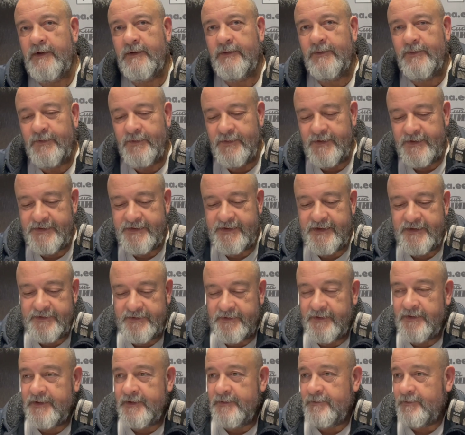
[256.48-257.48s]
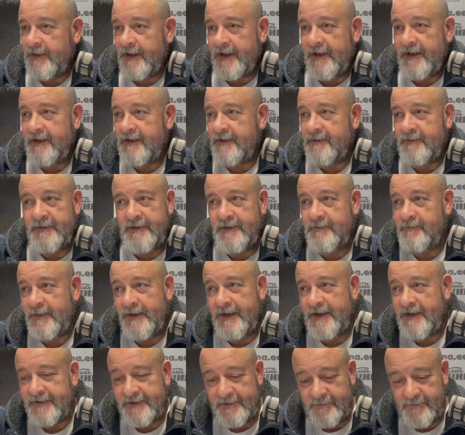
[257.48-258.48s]
ну, естественно, не при, не
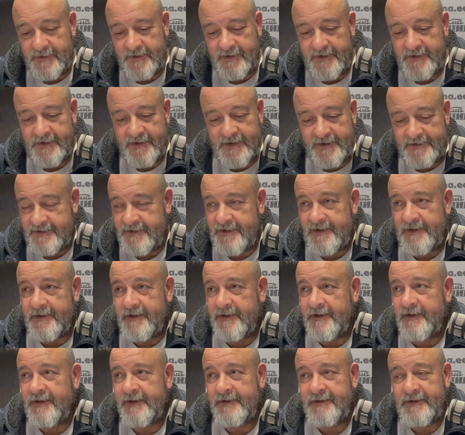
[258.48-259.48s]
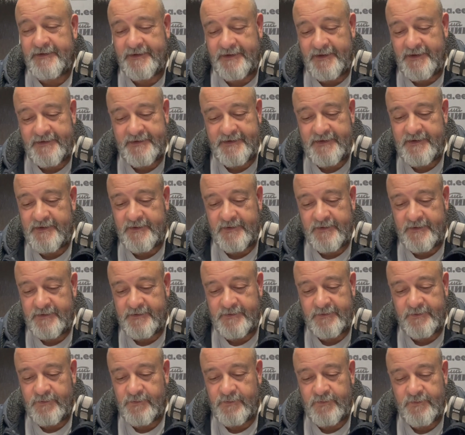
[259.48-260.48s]
при этом канцлере, этот канцлер,
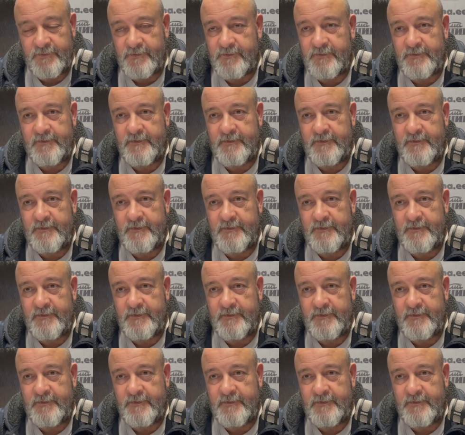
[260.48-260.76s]
ну,